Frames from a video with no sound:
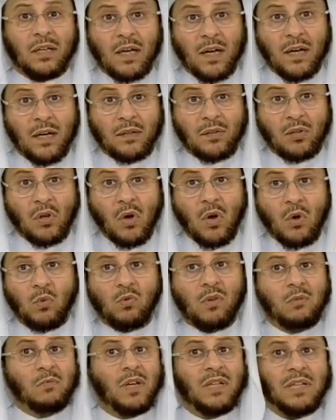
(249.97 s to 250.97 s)
كان
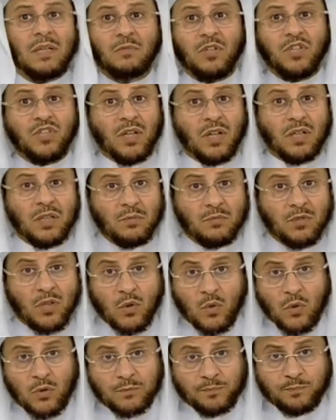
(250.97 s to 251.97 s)
وما لم يشاء لم
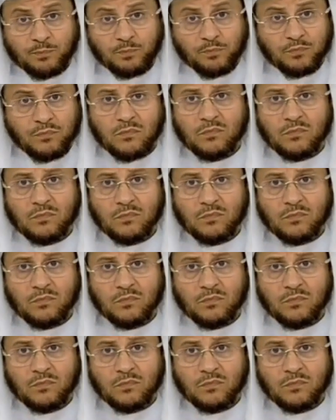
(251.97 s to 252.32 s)
يكن